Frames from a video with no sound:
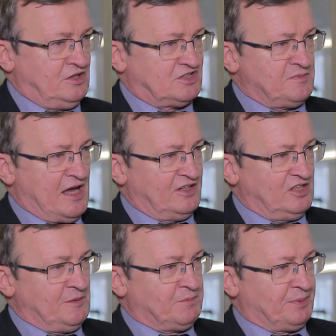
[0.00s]
i
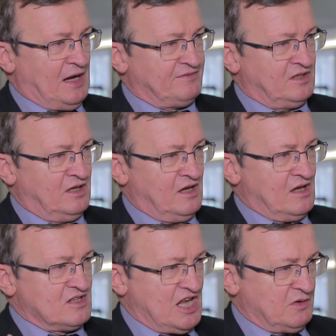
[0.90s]
zmiany i poprawy
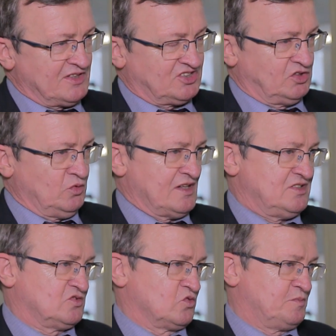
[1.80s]
całej
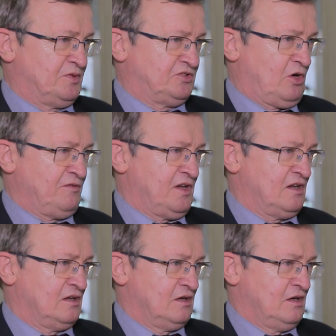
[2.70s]
sytuacji służby zdrowia.
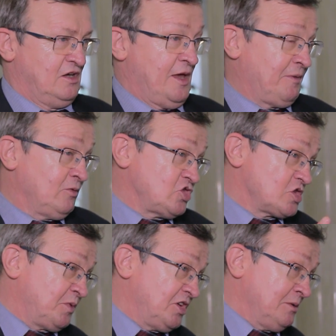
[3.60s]
Ja powiem
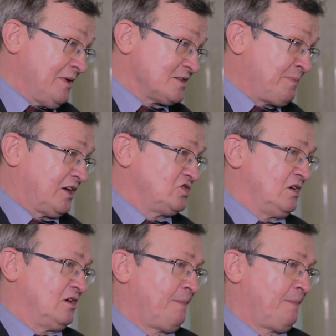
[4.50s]
chociażby o jednym aspekcie.